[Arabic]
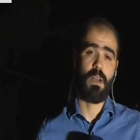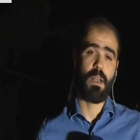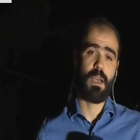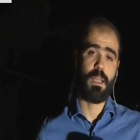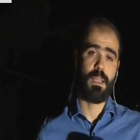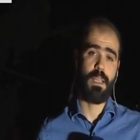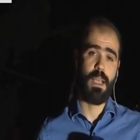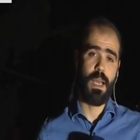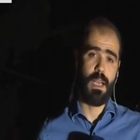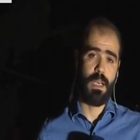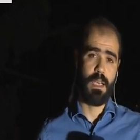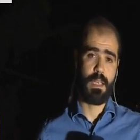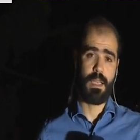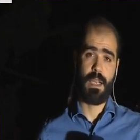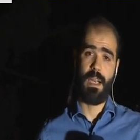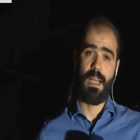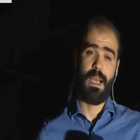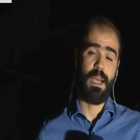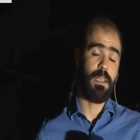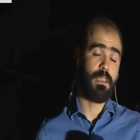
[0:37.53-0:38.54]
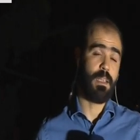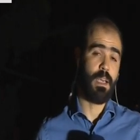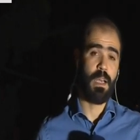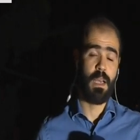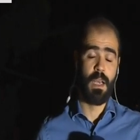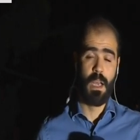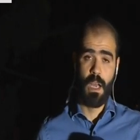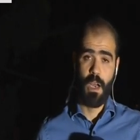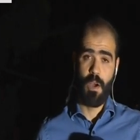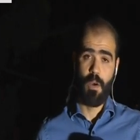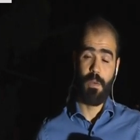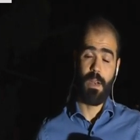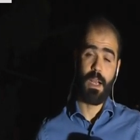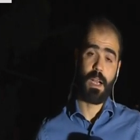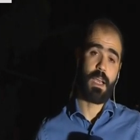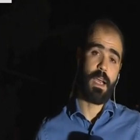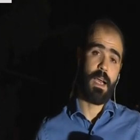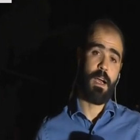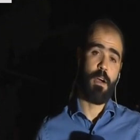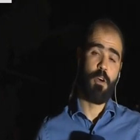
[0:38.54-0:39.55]
القتال كالعاده
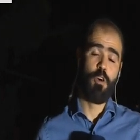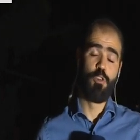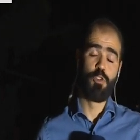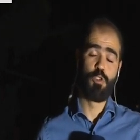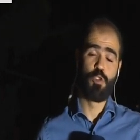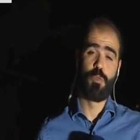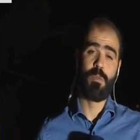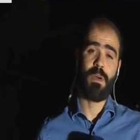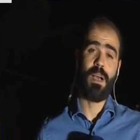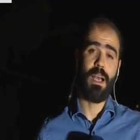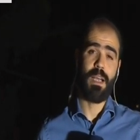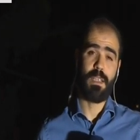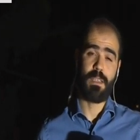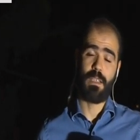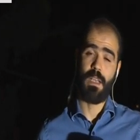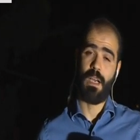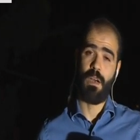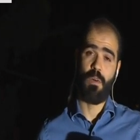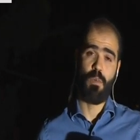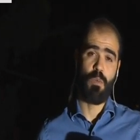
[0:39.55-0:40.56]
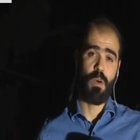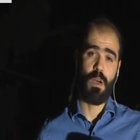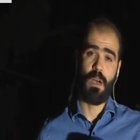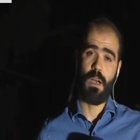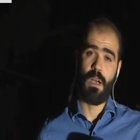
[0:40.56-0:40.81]
هناك هجومات او